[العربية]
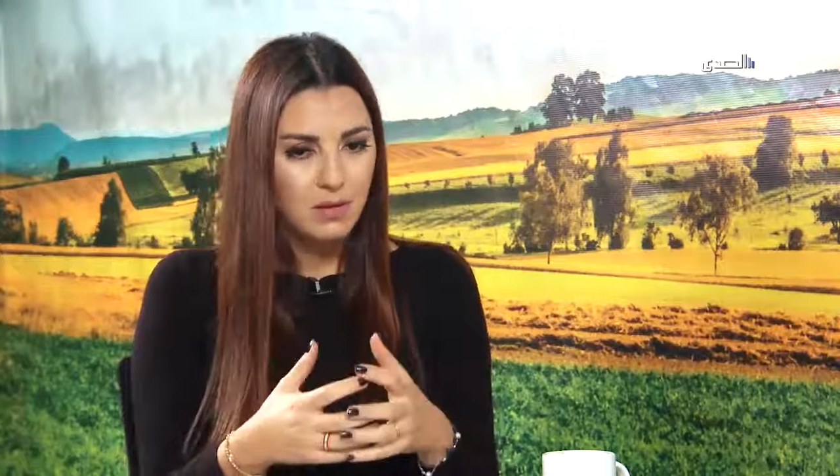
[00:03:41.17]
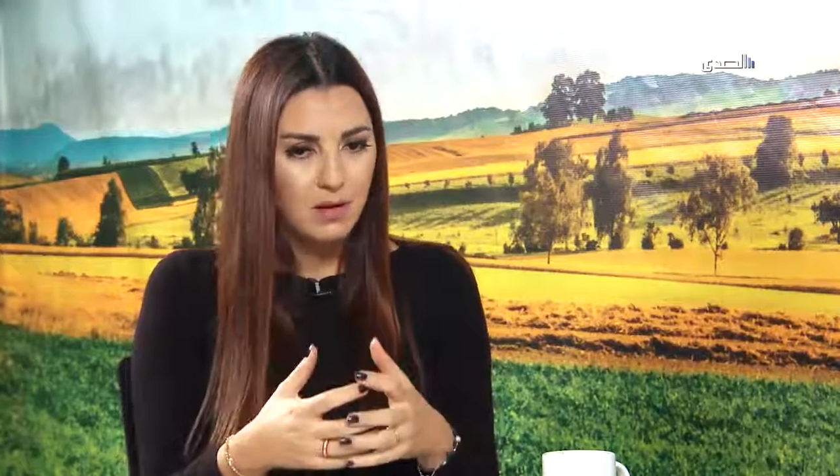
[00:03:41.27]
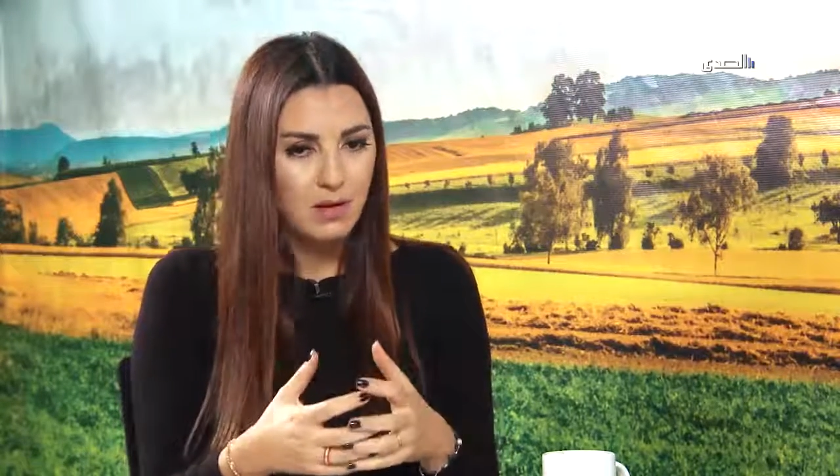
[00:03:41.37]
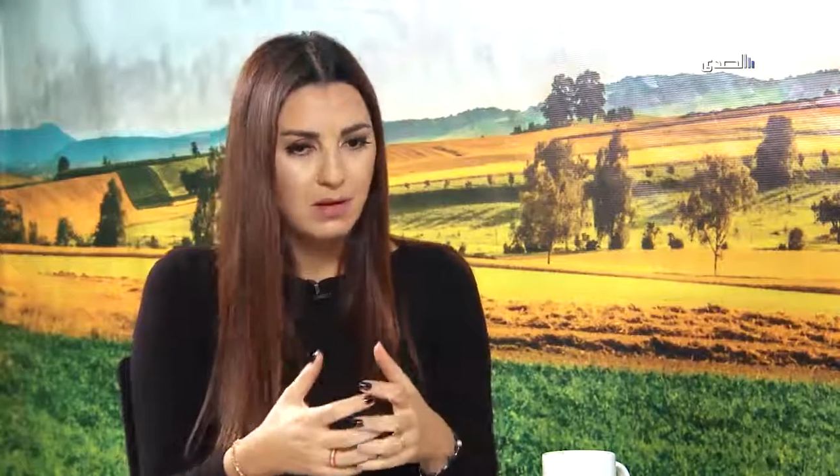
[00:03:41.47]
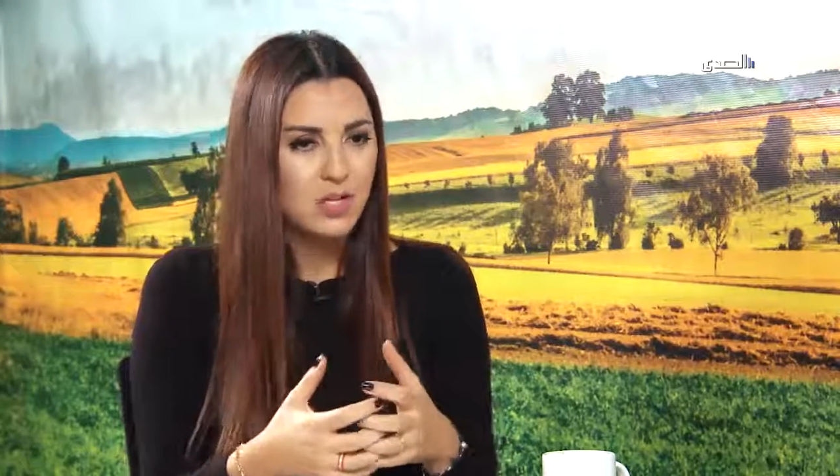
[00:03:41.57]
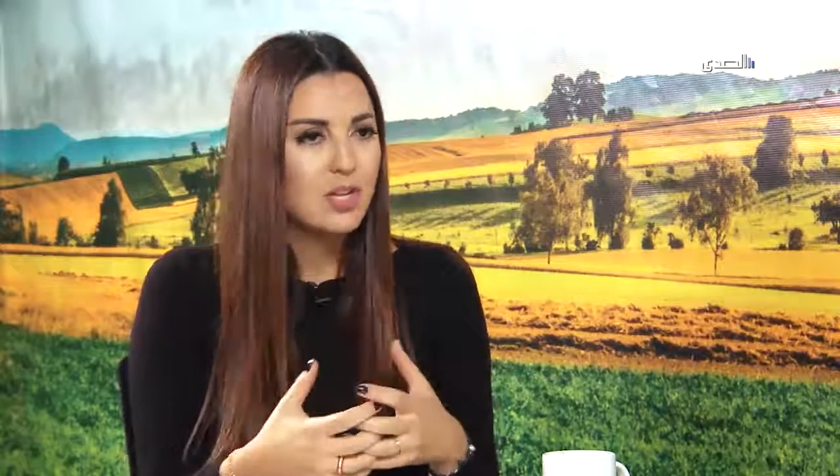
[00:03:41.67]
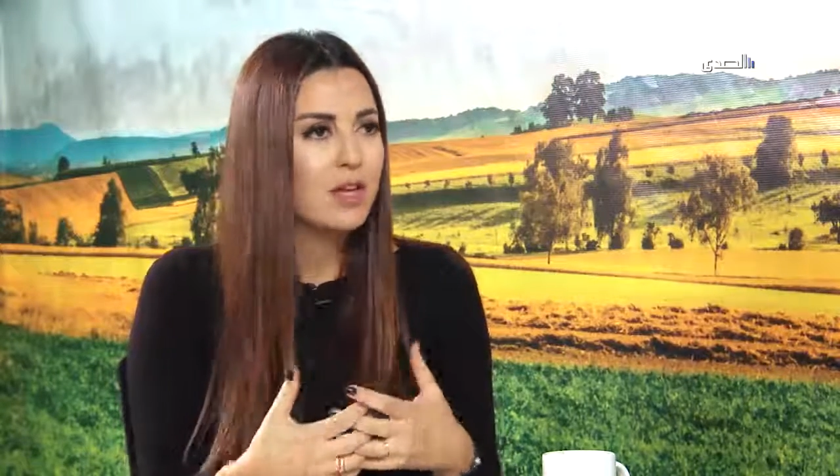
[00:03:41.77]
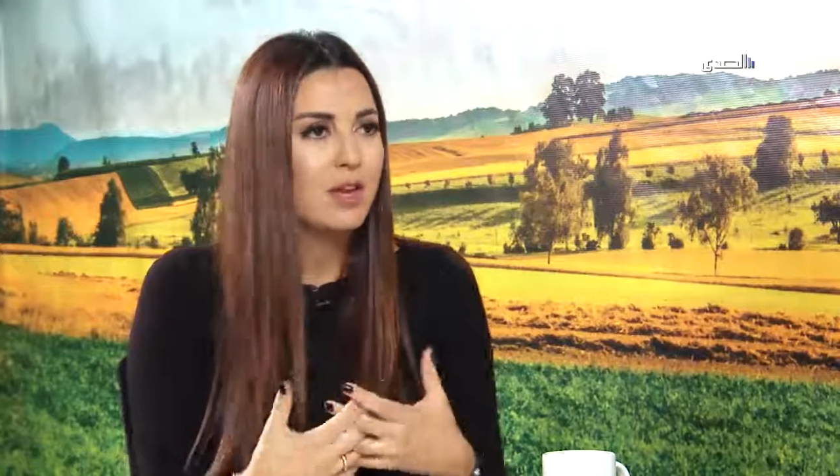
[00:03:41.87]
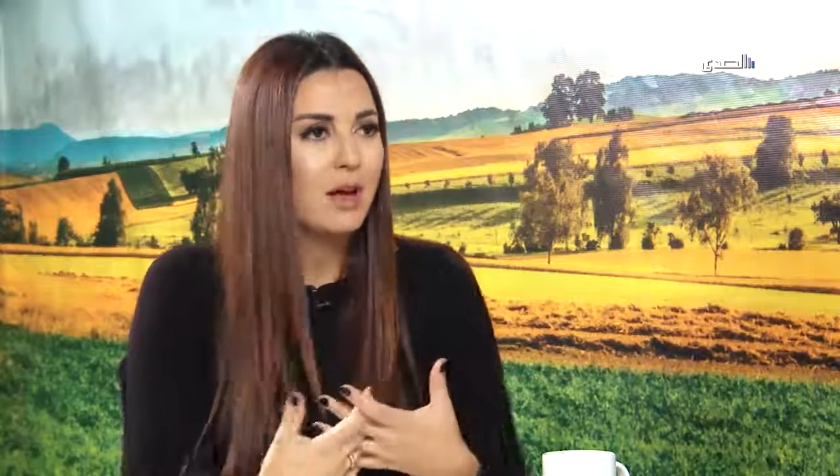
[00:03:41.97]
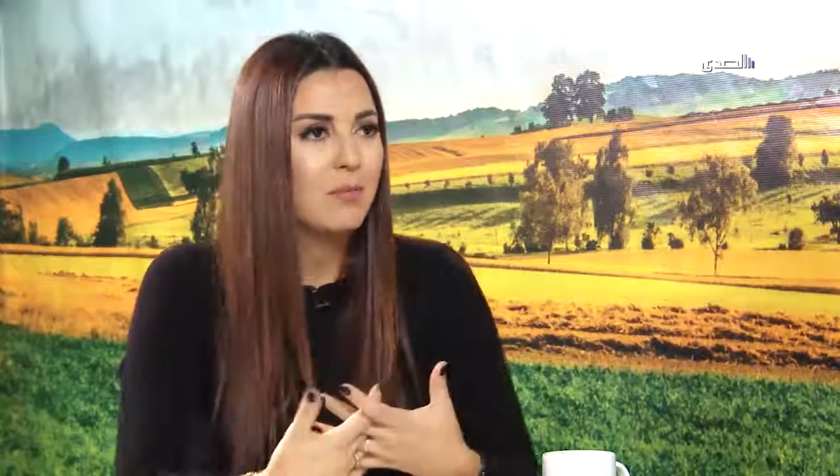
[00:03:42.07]

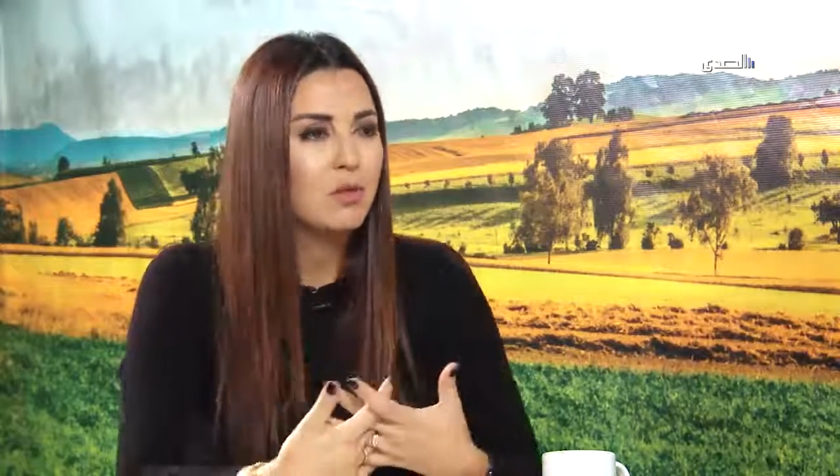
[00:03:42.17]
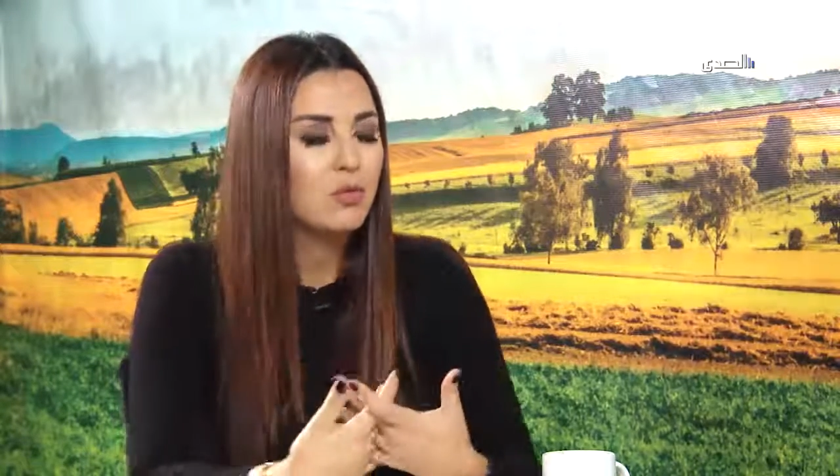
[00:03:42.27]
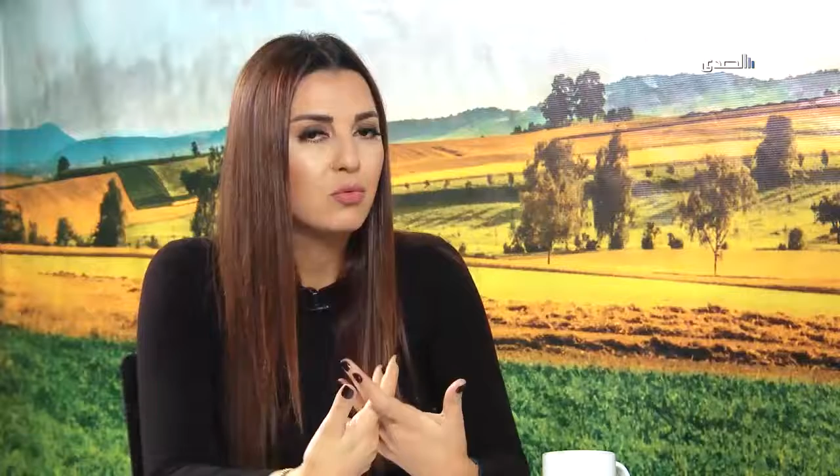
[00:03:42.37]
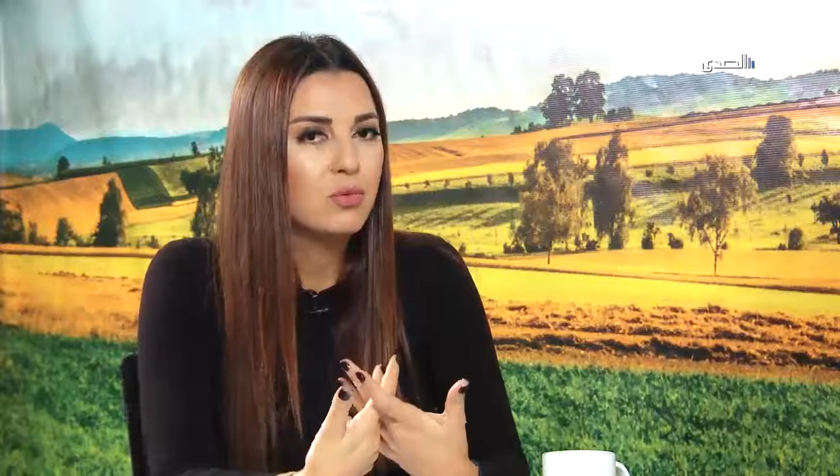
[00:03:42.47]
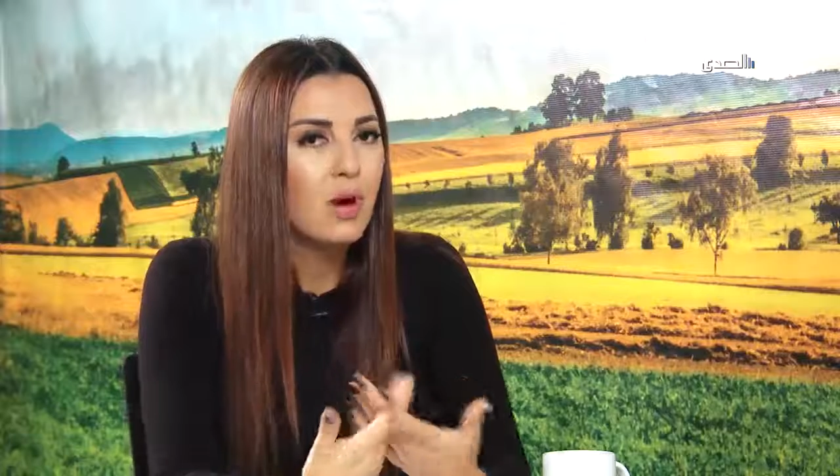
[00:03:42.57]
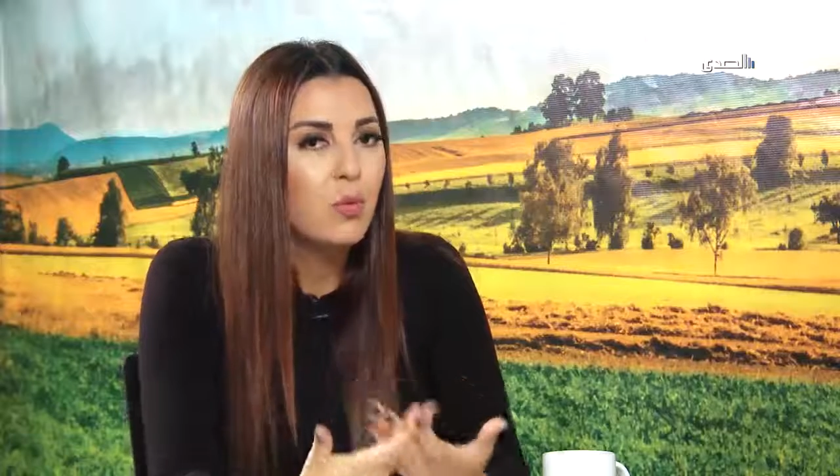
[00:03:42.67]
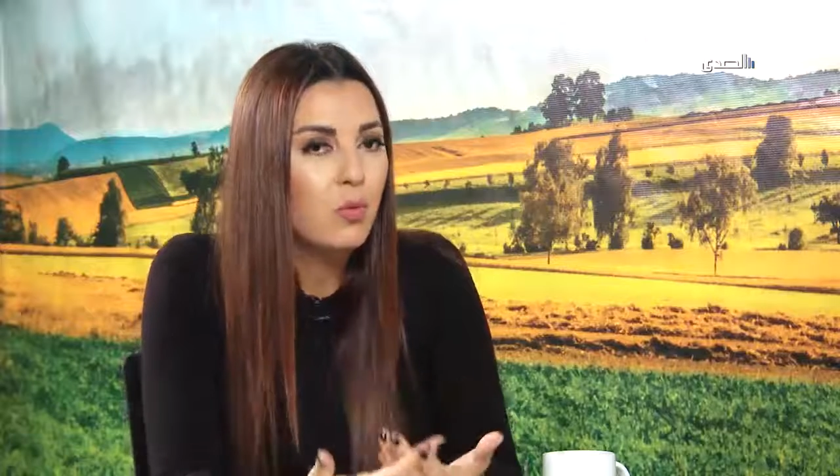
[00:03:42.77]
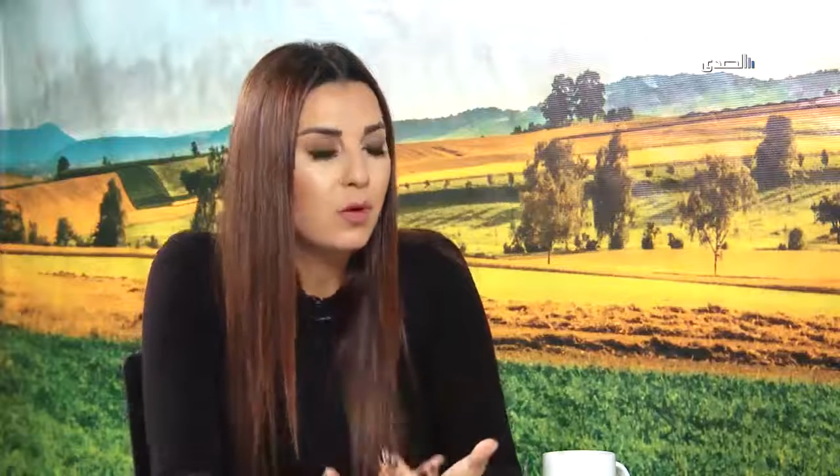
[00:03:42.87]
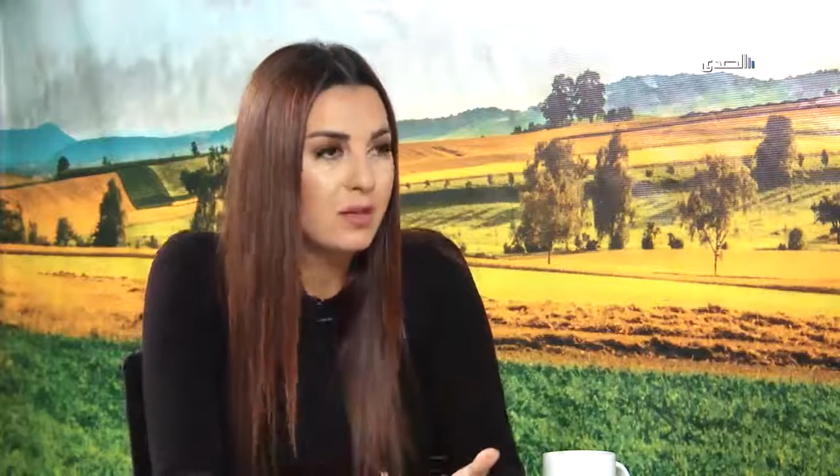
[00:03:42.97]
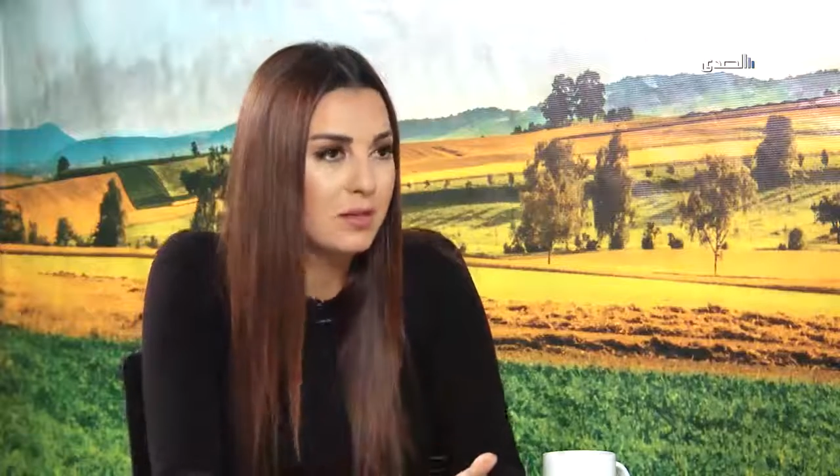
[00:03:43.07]
هالشيء اللي عملته
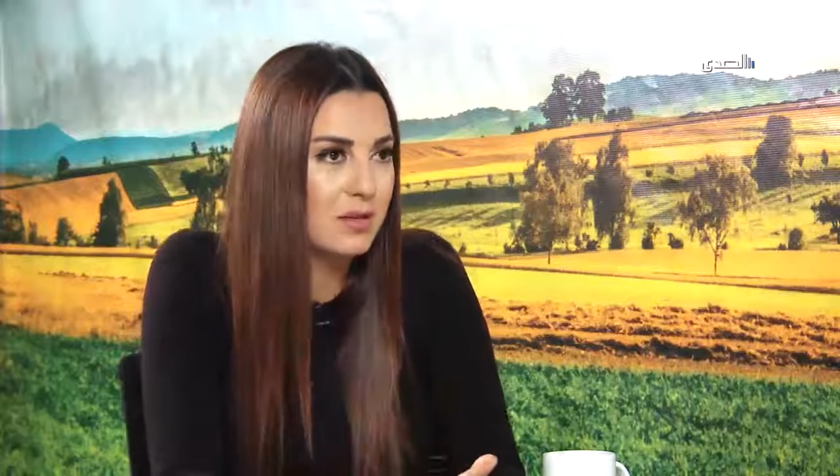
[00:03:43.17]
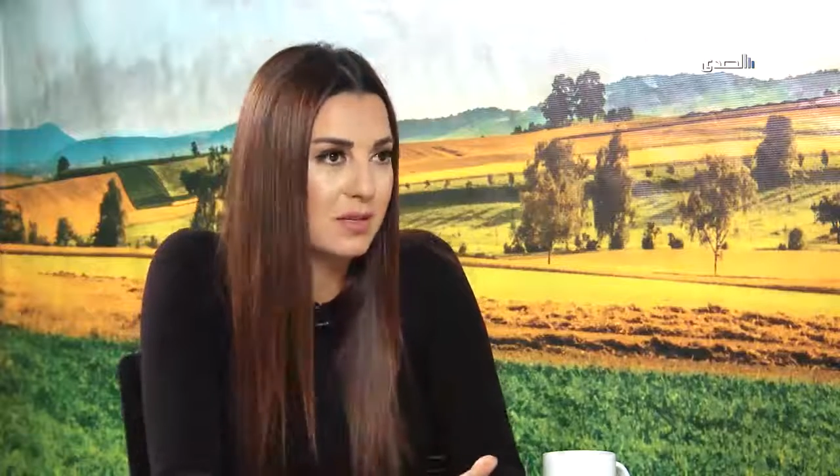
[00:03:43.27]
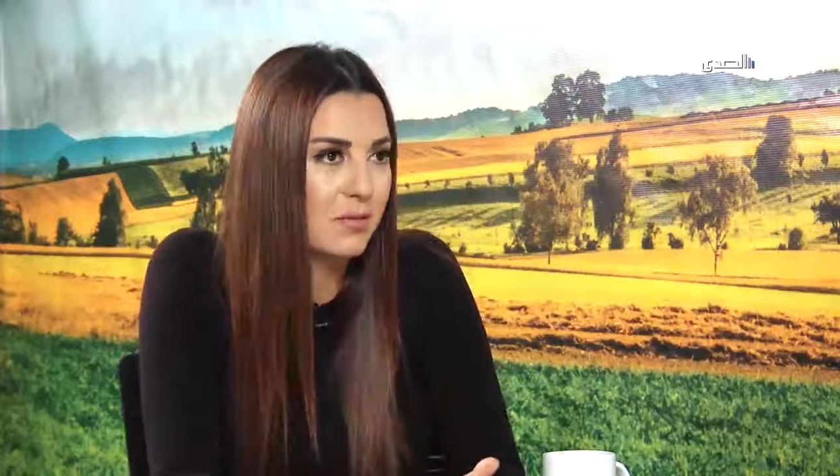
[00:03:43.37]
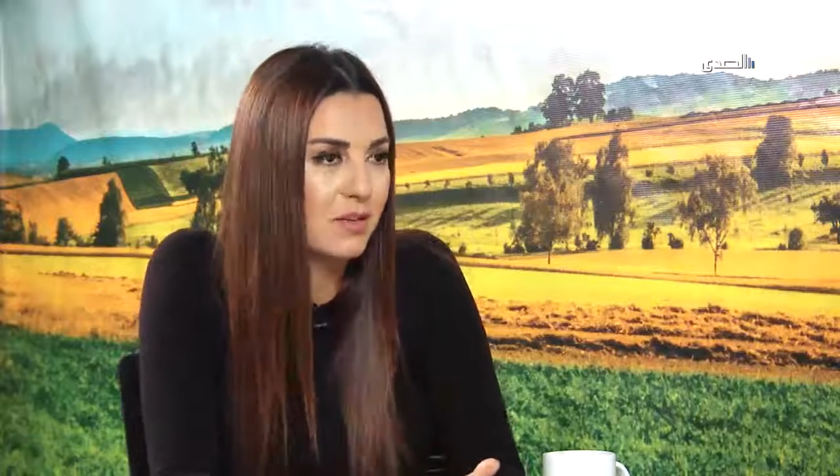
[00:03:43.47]
ضوت اذا